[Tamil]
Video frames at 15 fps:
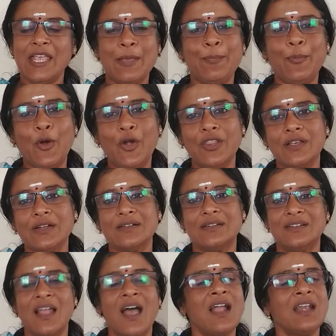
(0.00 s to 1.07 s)
இப்பொழுது
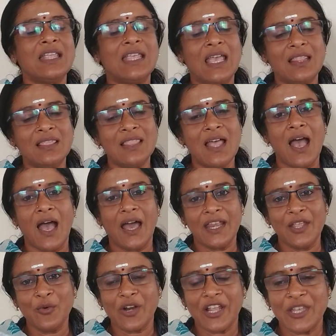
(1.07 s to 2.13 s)
நான் எந்த
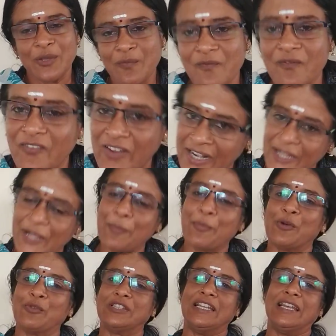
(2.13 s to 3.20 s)
அறிவுரையும் வழங்கப்
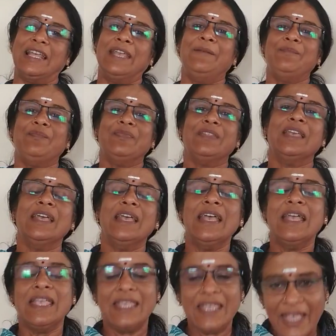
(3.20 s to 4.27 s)
போவதில்லை
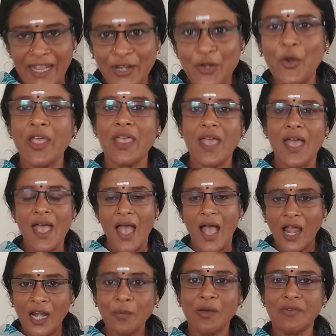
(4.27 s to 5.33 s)
என்னுடைய
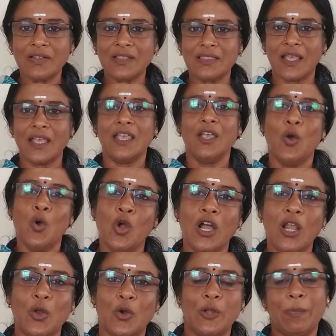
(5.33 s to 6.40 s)
அனுபவத்தை
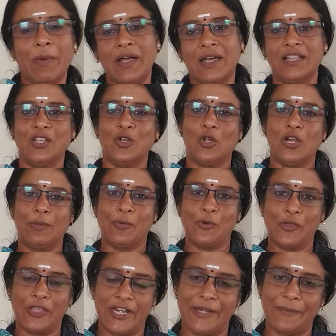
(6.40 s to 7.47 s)
உங்களோடு பகிர்ந்து கொள்ளப்
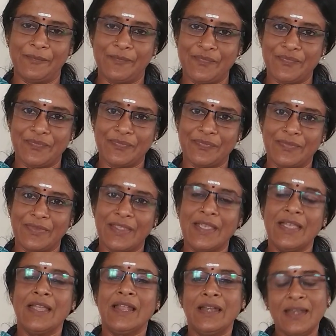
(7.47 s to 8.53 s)
போகிறேன்
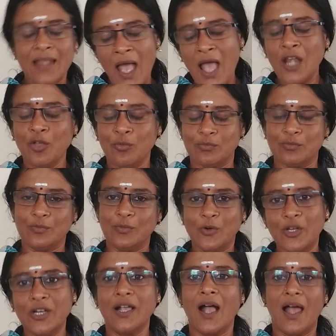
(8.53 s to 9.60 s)
நானும்
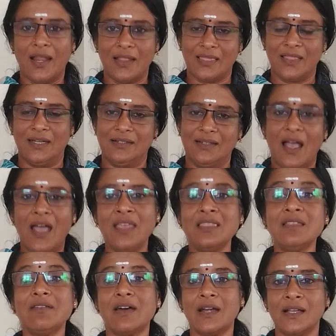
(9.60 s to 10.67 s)
ஒரு காலத்தில்
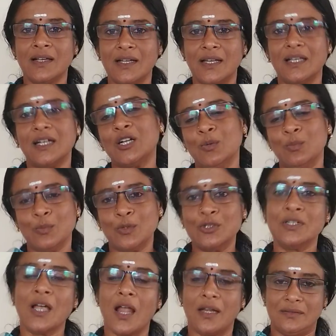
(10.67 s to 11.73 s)
ஐந்து வருடங்களுக்கு
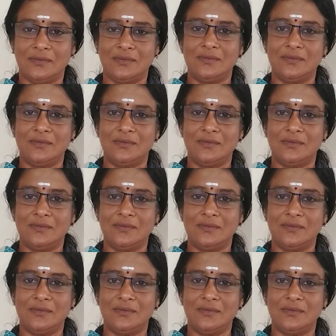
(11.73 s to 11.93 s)
முன்னால்